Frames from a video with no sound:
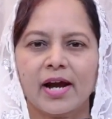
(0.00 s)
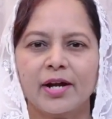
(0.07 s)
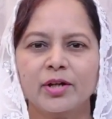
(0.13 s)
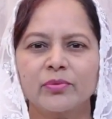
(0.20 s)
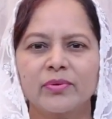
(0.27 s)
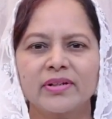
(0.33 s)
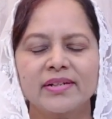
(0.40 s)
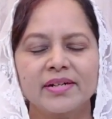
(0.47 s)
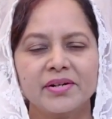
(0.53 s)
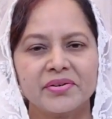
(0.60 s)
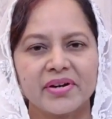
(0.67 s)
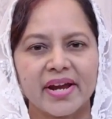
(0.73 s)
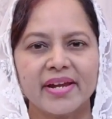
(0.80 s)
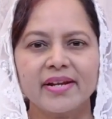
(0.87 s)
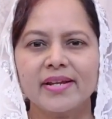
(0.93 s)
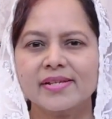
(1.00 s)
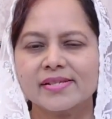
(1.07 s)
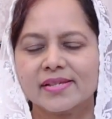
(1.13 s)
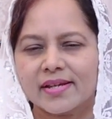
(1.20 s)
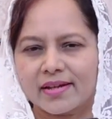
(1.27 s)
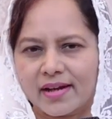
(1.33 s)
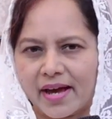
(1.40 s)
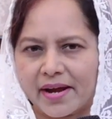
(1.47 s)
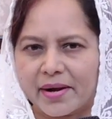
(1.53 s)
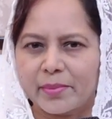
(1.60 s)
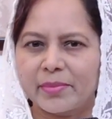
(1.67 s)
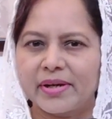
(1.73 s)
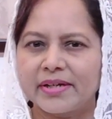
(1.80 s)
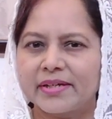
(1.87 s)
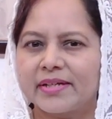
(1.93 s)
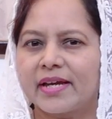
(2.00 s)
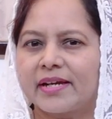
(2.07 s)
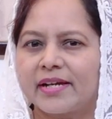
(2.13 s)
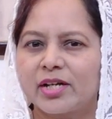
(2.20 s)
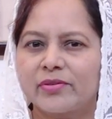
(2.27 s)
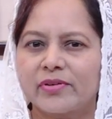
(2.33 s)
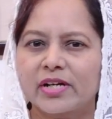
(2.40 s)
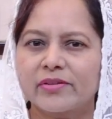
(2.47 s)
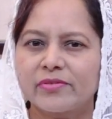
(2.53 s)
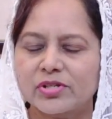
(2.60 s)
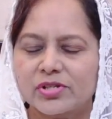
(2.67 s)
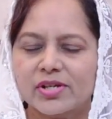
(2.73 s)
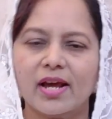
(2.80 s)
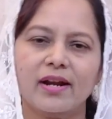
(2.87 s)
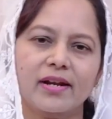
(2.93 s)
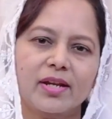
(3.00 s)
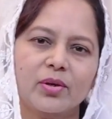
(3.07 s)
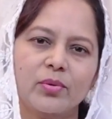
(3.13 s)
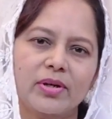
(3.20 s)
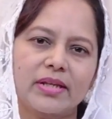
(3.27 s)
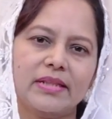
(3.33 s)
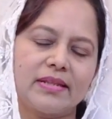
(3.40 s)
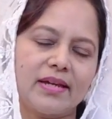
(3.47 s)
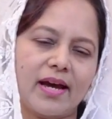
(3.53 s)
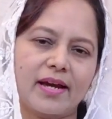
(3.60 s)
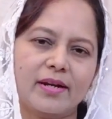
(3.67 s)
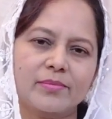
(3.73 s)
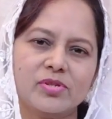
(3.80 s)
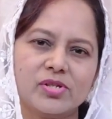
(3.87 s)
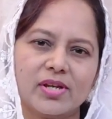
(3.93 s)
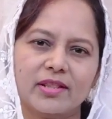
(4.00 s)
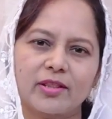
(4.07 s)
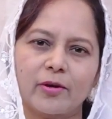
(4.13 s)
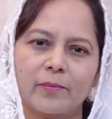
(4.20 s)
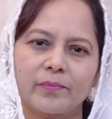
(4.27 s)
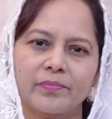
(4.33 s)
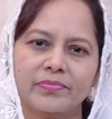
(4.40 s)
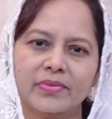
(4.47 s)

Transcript: అటువంటి డ్రైనెస్కి కారణం ఏంటి అనేటువంటి విషయాలని కొన్ని ధ్యానం చేద్దాం